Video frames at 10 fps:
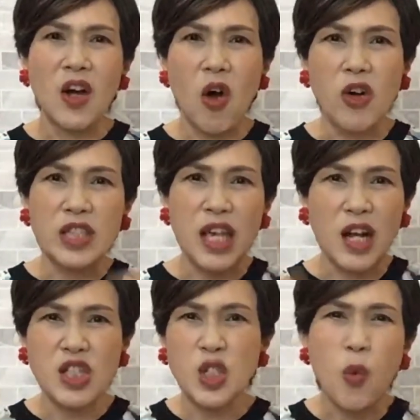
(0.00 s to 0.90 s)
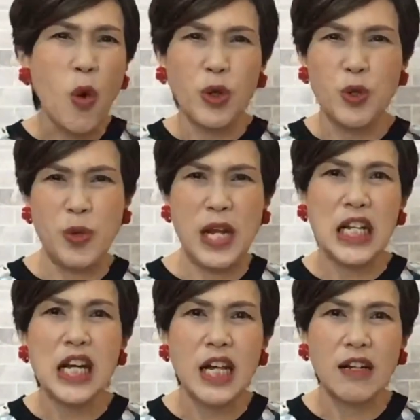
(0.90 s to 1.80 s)
ของเสียก็จะวนอยู่ใน
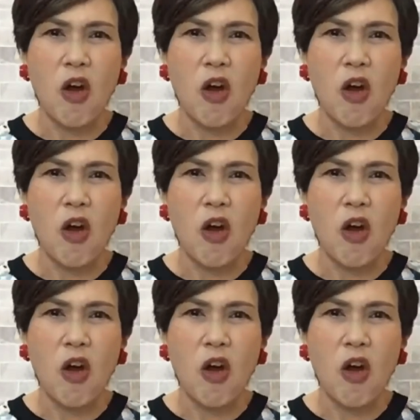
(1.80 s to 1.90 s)
เลือด